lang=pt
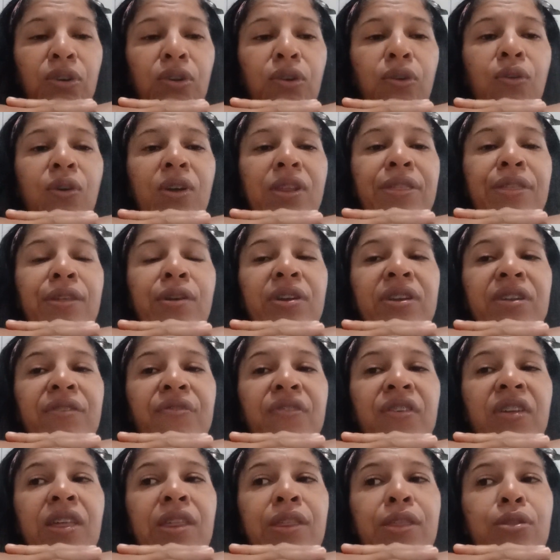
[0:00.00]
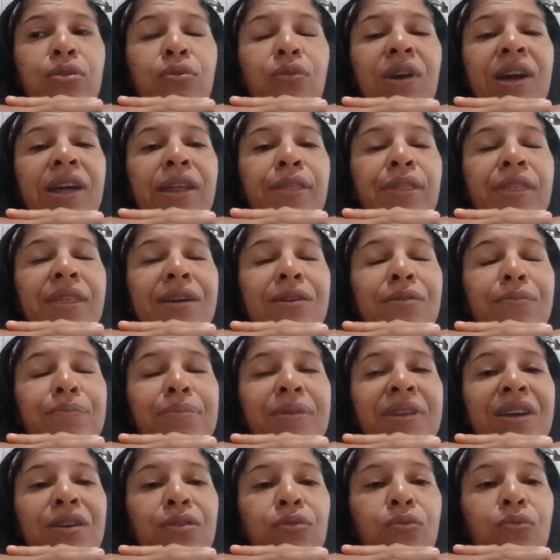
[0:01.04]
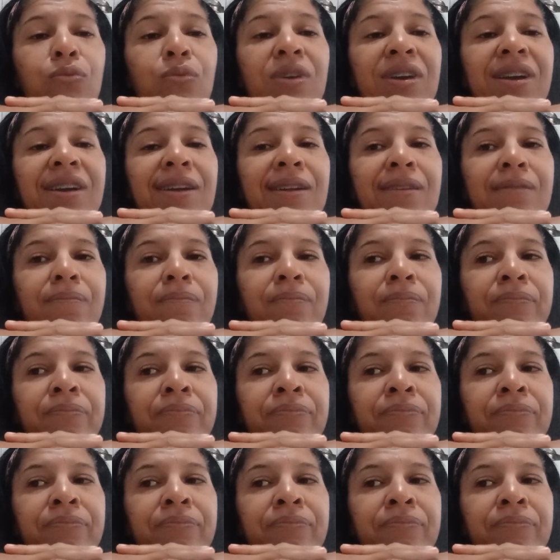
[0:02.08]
Ou a senhora fez doação para alguma